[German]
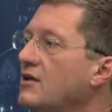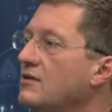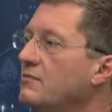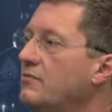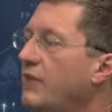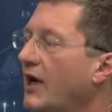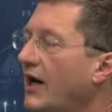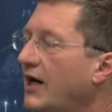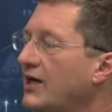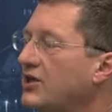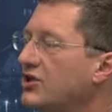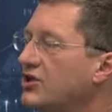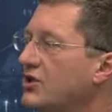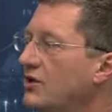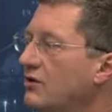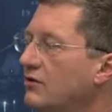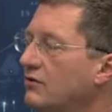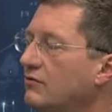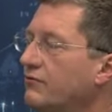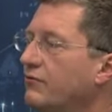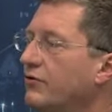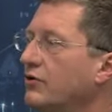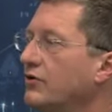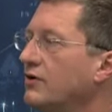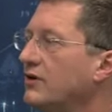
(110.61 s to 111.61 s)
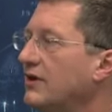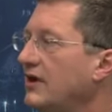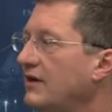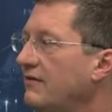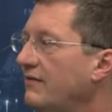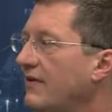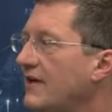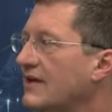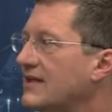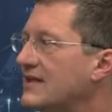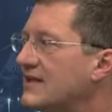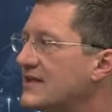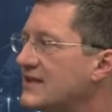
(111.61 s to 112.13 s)
die Bereitstellung von
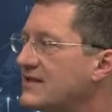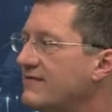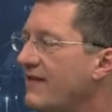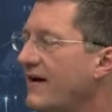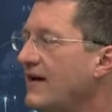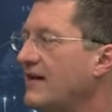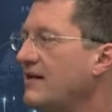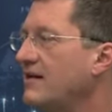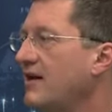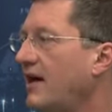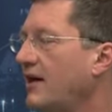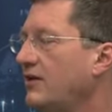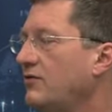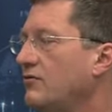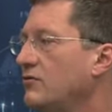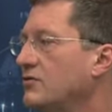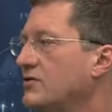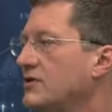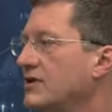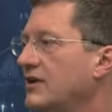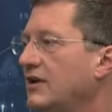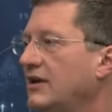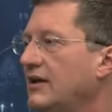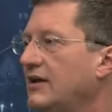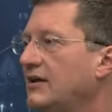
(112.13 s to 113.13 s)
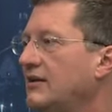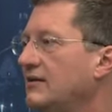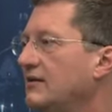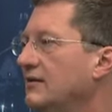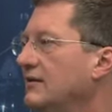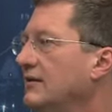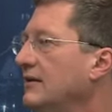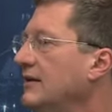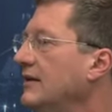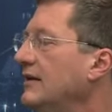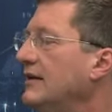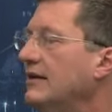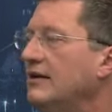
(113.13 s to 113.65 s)
jeweils zweiten
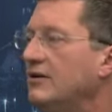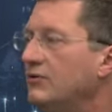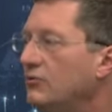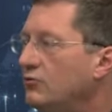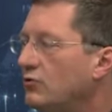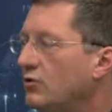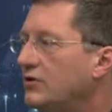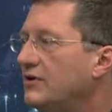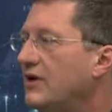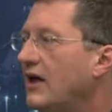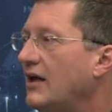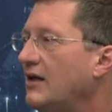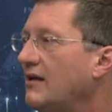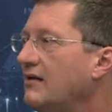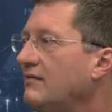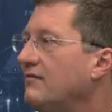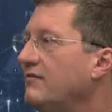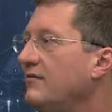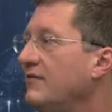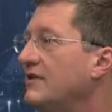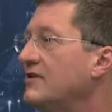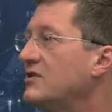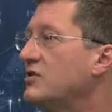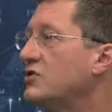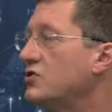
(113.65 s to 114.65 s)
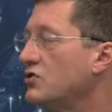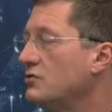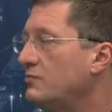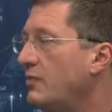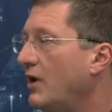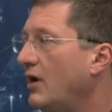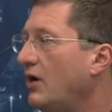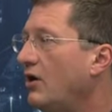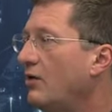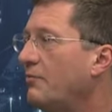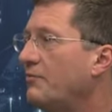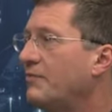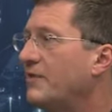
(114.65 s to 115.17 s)
Rettungsgeräten, nur dann ist es
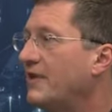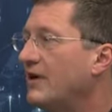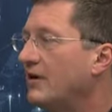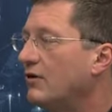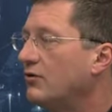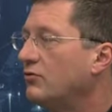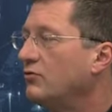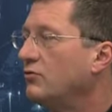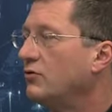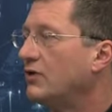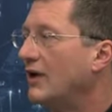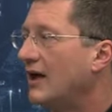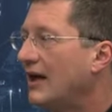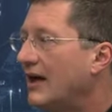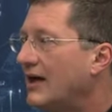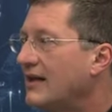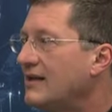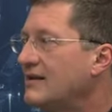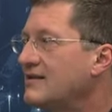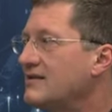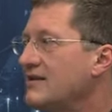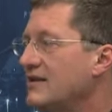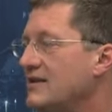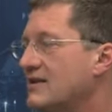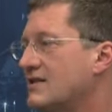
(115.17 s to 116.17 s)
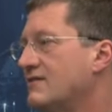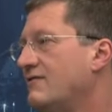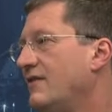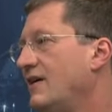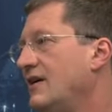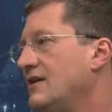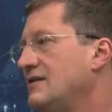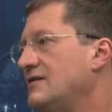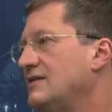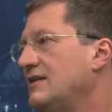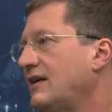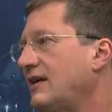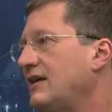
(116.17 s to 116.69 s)
überhaupt auch nur
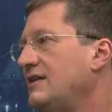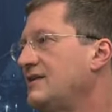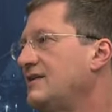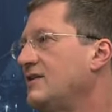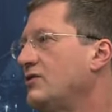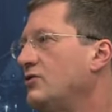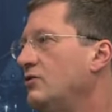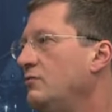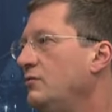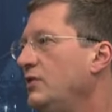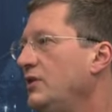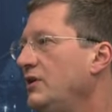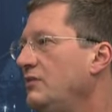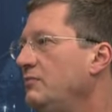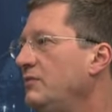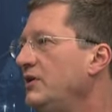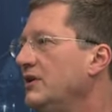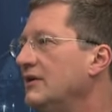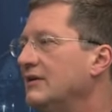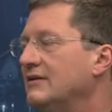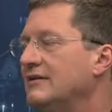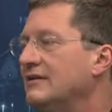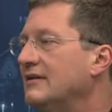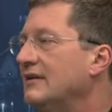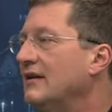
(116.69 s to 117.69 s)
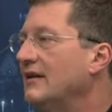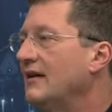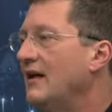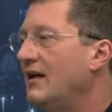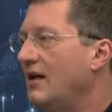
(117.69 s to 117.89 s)
ansatzweise risikominimierend.